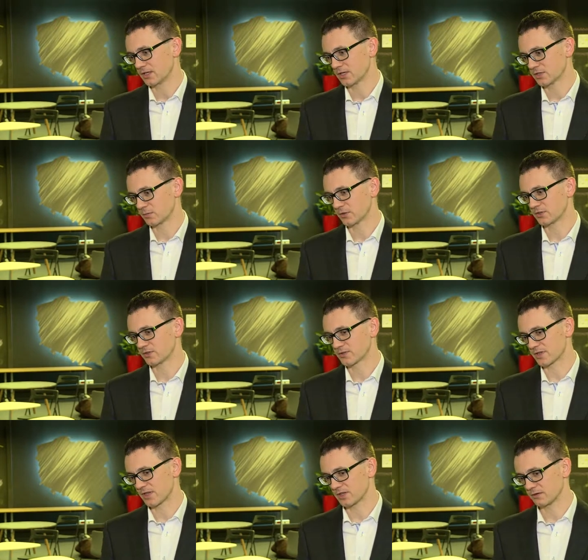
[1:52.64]
także pod tym
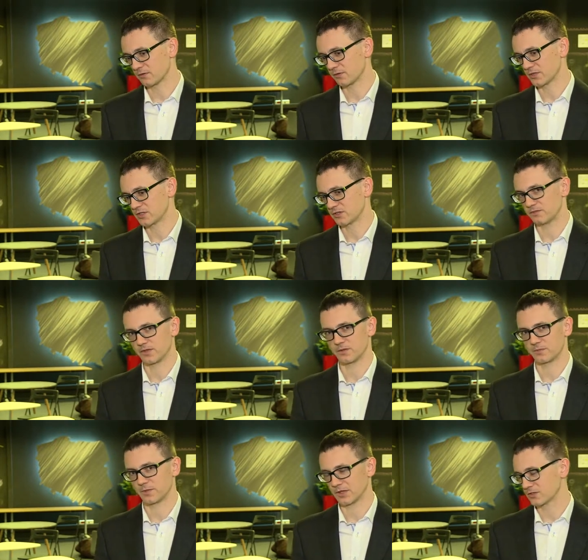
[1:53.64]
względem no właściwie
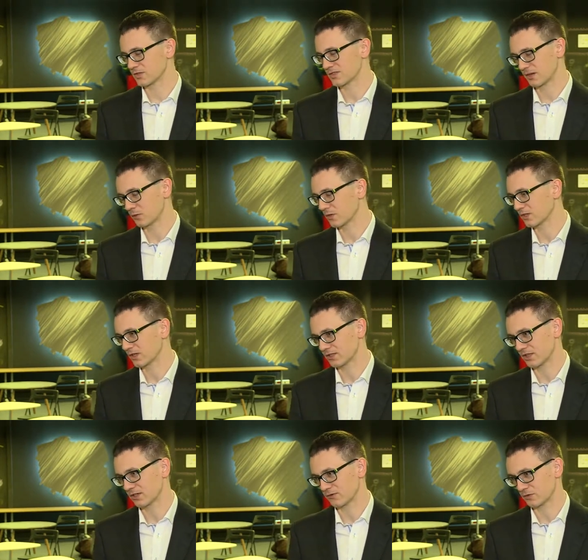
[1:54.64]
praktycznie cały rynek
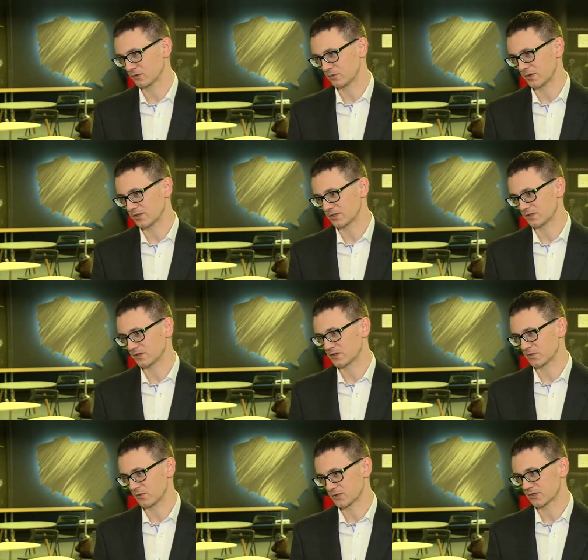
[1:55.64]
telefonów będzie do
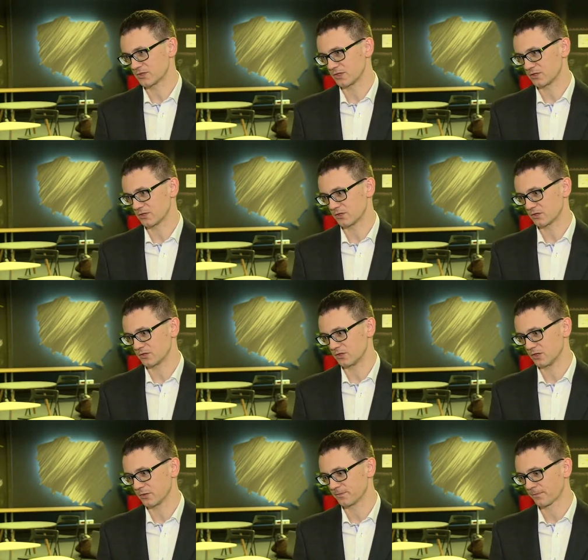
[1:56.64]
dyspozycji, jeśli chodzi
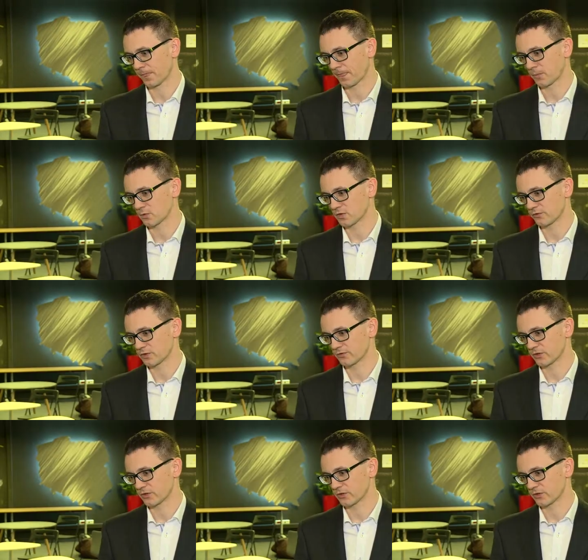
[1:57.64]
o możliwość